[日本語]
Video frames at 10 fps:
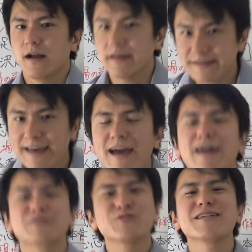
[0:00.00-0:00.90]
い、
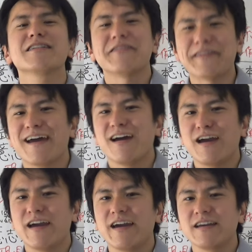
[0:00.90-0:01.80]
えー、というわけで
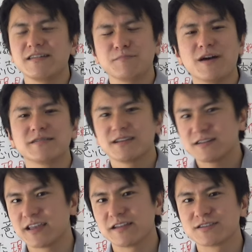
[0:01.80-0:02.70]
ね、えー、インパール
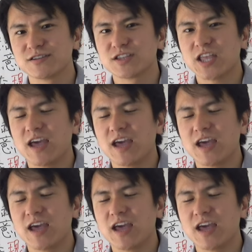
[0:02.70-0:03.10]
作戦について、